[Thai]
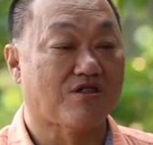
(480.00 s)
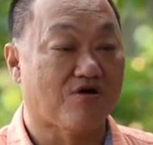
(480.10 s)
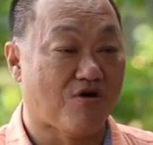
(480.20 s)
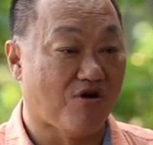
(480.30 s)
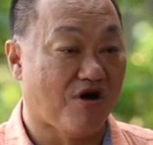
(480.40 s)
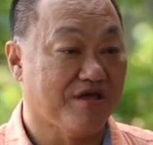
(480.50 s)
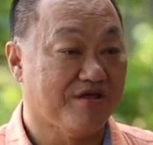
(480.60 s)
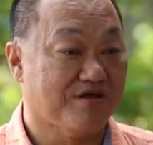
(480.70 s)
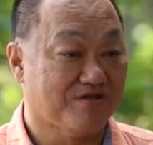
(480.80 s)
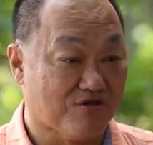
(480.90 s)
ว่า
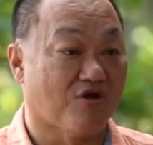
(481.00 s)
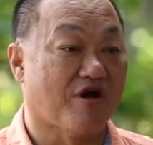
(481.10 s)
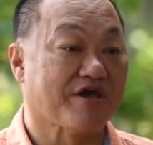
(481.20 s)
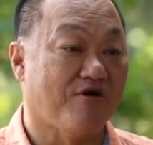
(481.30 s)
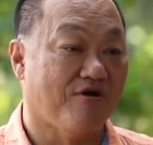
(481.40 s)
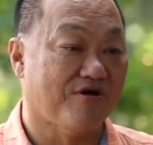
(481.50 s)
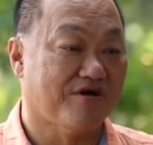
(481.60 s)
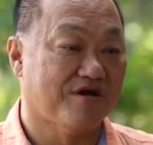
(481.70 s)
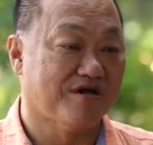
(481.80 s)
200 200 คลอง